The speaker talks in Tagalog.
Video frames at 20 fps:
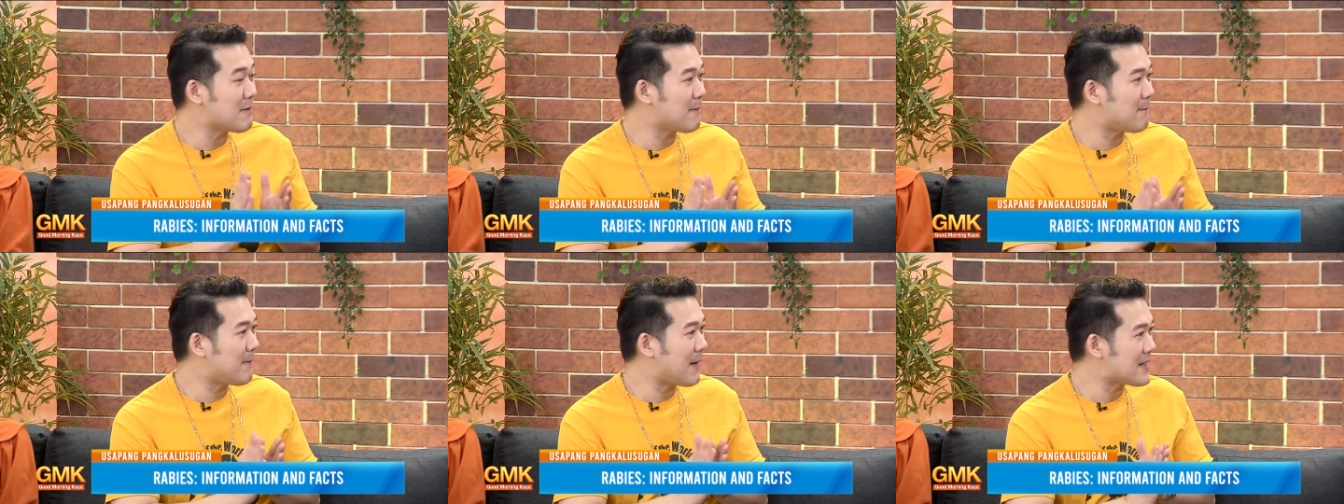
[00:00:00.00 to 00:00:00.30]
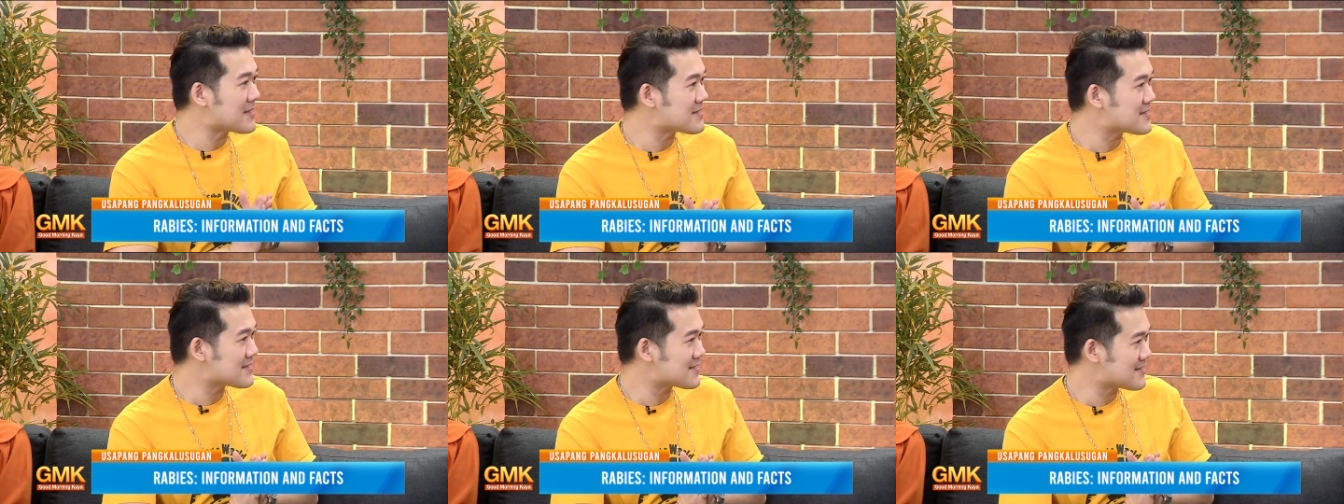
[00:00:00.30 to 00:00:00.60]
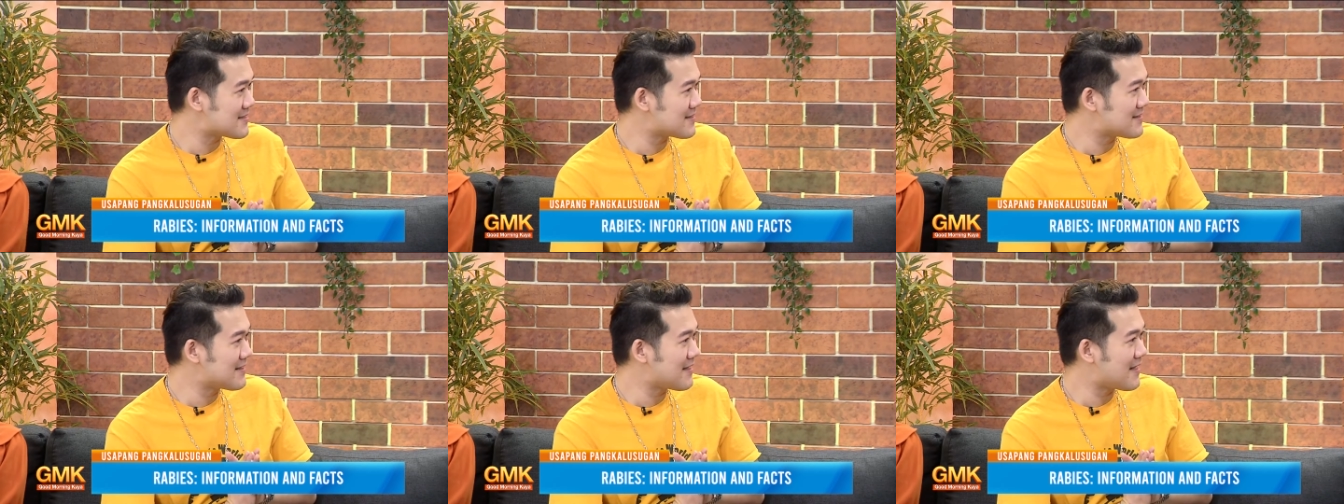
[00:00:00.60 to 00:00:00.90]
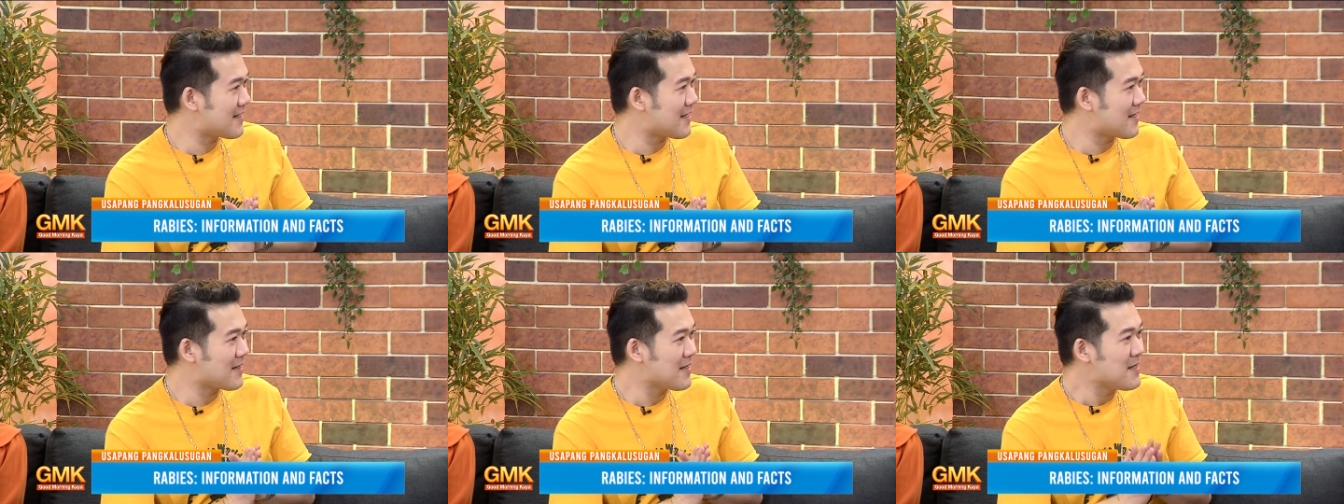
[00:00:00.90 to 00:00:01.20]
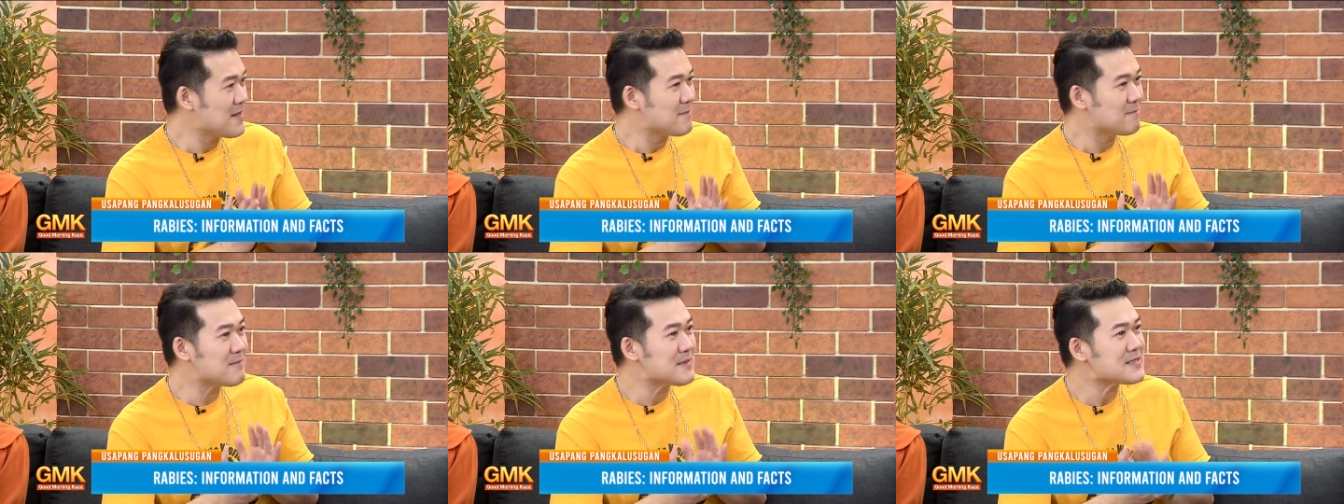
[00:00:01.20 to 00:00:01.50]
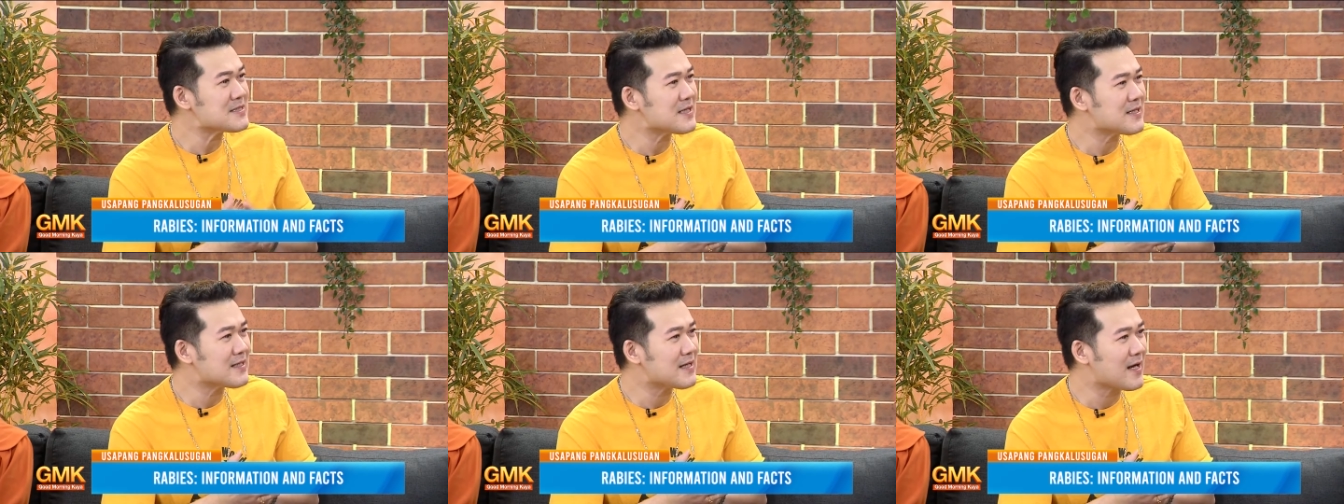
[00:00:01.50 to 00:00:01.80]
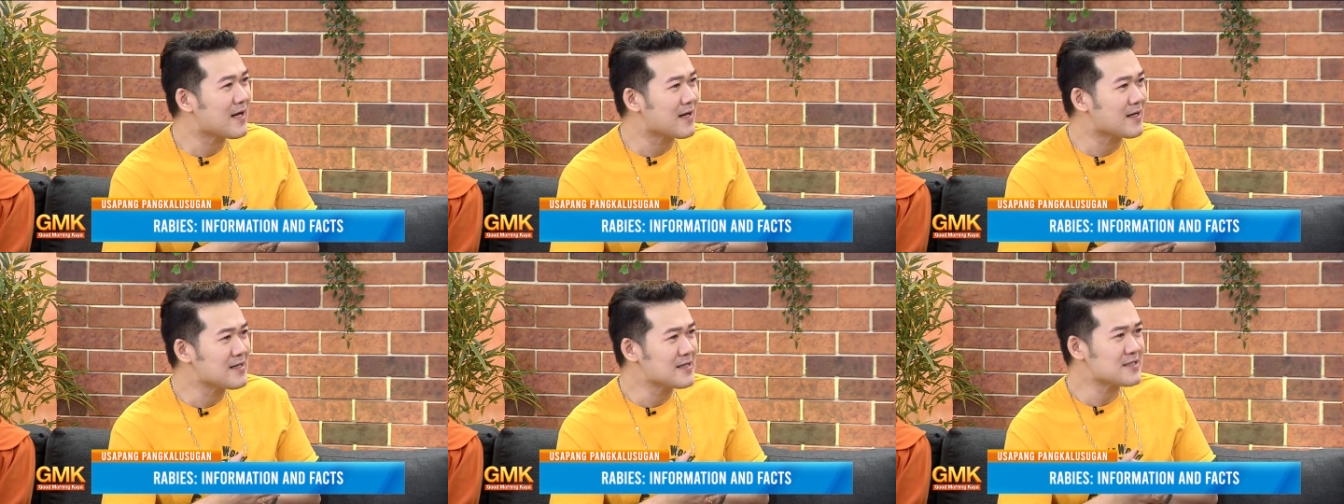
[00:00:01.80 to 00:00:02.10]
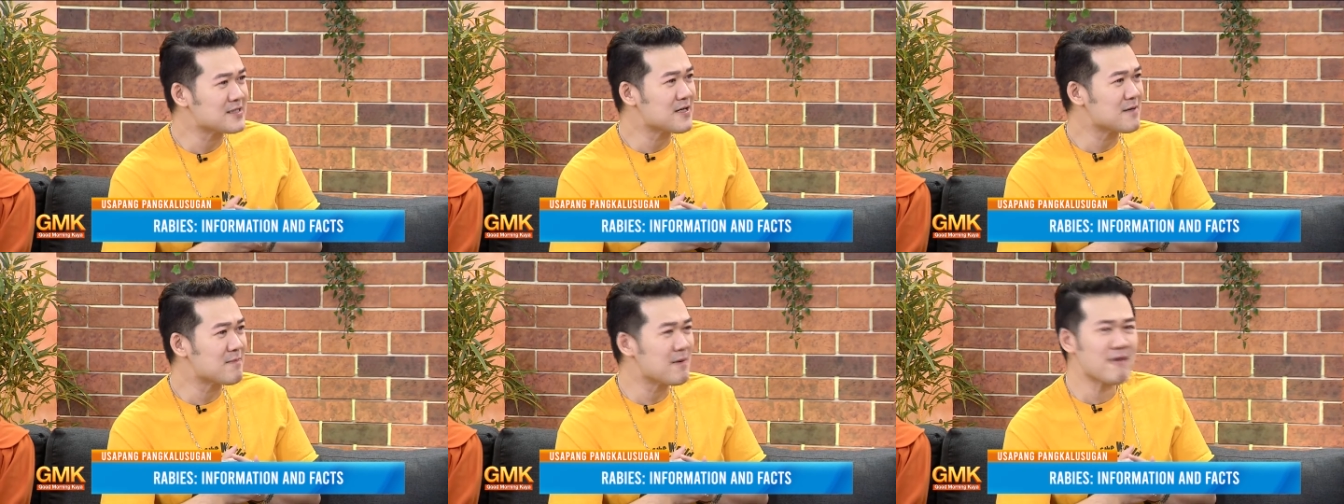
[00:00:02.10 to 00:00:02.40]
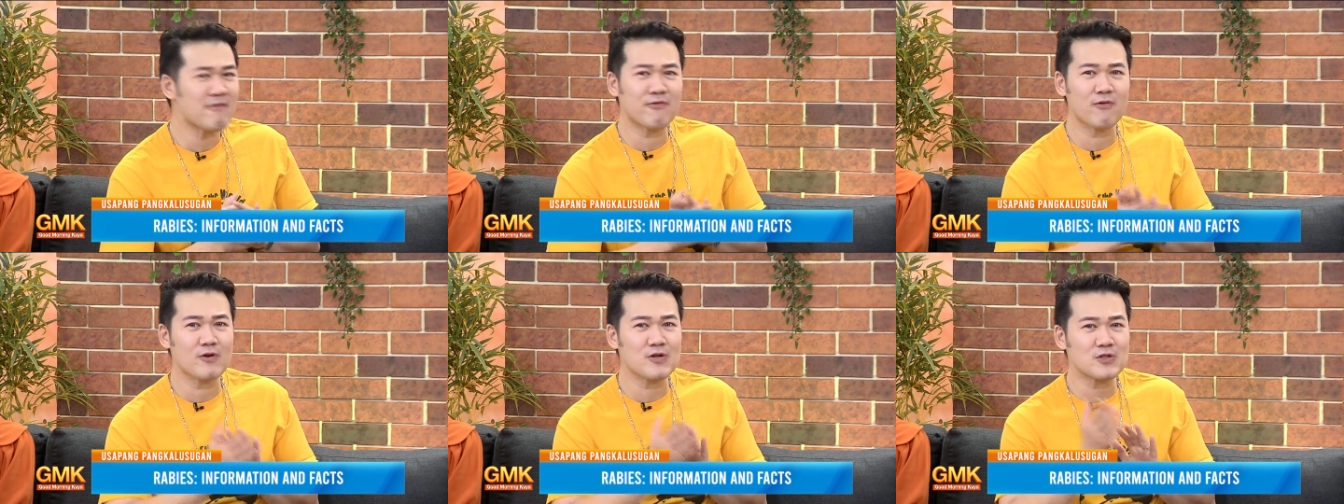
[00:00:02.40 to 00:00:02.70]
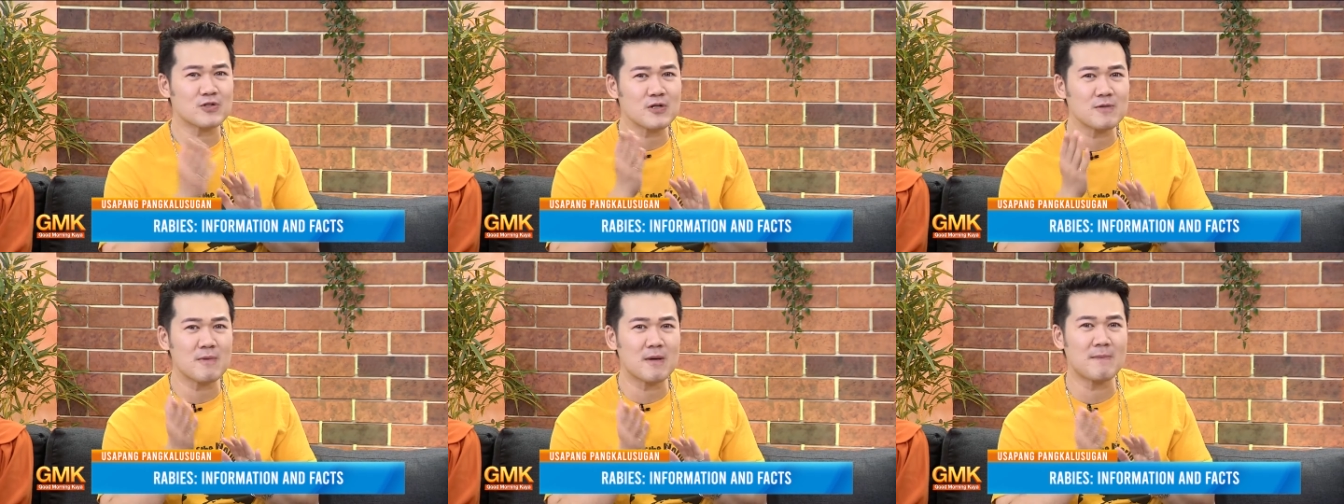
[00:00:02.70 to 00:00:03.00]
ibabas na ah, masaya. Siyempre, for